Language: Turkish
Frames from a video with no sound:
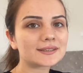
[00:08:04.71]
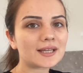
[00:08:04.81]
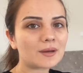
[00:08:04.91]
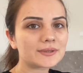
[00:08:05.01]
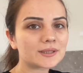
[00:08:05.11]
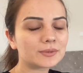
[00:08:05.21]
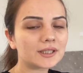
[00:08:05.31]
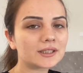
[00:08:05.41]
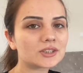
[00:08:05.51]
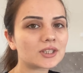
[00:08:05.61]
Rıza bizi
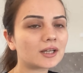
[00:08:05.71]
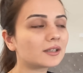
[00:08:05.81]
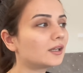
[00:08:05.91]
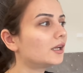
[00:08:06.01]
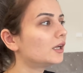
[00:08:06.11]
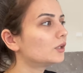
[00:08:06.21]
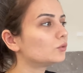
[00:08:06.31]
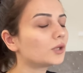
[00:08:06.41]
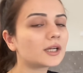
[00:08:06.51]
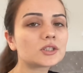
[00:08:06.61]
bırakacak.
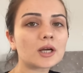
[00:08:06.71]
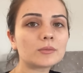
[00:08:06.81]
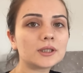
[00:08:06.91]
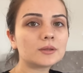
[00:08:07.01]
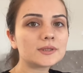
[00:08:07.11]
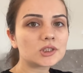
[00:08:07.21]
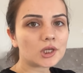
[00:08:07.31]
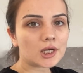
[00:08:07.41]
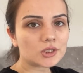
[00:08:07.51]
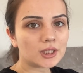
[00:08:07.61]
Dün akşam e, biz
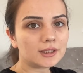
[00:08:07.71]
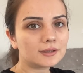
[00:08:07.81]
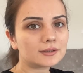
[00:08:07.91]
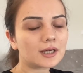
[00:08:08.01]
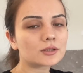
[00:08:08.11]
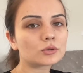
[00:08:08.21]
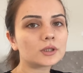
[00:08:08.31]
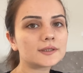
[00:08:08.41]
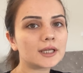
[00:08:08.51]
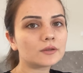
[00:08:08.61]
çarşıya indikten
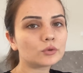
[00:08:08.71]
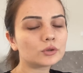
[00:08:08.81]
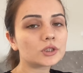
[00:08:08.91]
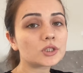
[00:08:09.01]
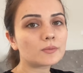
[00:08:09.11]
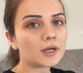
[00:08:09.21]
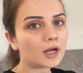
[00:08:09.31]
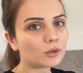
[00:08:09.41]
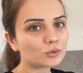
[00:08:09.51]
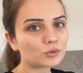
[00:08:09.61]
sonra telefonun işi
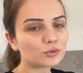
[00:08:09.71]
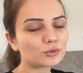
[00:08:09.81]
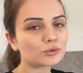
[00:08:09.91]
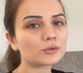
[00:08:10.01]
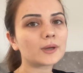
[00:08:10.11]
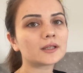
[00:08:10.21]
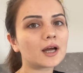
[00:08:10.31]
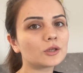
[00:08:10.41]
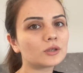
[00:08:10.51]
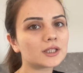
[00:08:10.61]
bayağı uzun sürdü. Ben
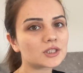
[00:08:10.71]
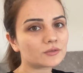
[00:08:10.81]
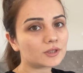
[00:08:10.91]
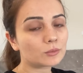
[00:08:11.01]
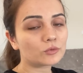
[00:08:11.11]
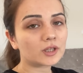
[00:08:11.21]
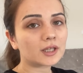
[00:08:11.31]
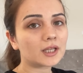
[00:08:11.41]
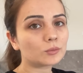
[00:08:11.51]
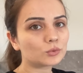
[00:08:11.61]
Aykül'e şifremi
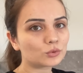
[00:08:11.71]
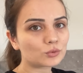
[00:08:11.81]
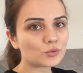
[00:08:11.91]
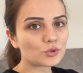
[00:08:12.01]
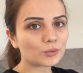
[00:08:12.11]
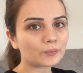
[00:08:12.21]
falan hep unutmuşum.